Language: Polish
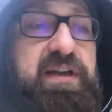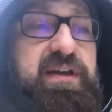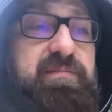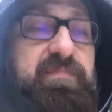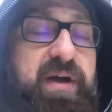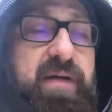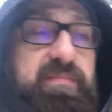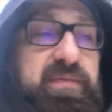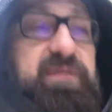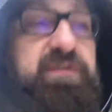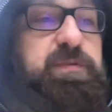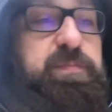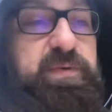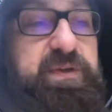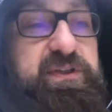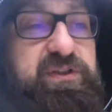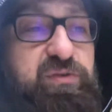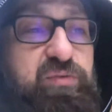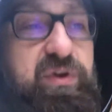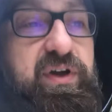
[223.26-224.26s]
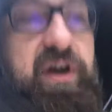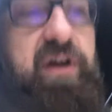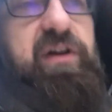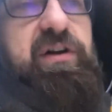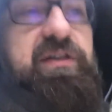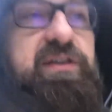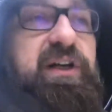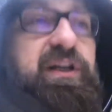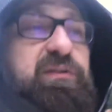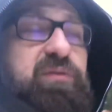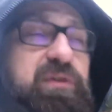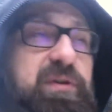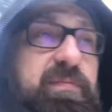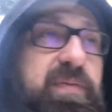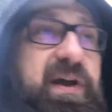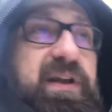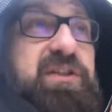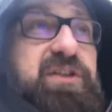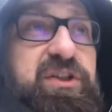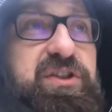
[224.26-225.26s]
Mamy w spisku Heroda, który
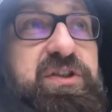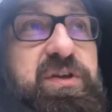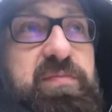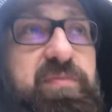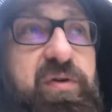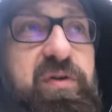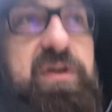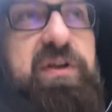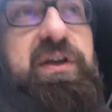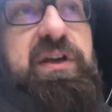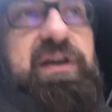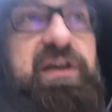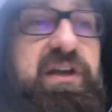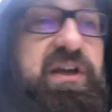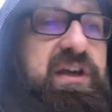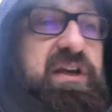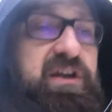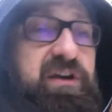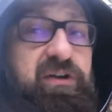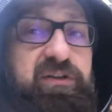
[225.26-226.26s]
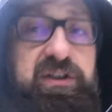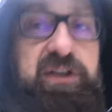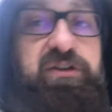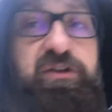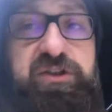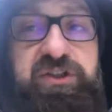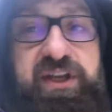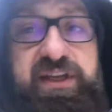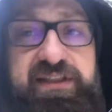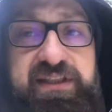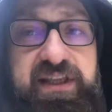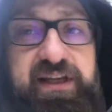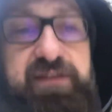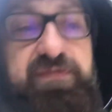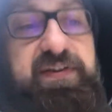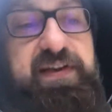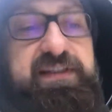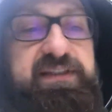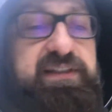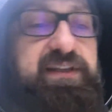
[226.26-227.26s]
bardziej się boi o te doczesne
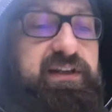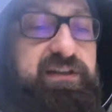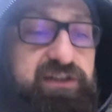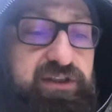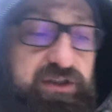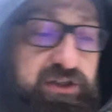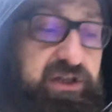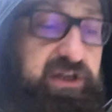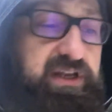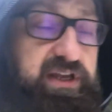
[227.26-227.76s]
kwestie niż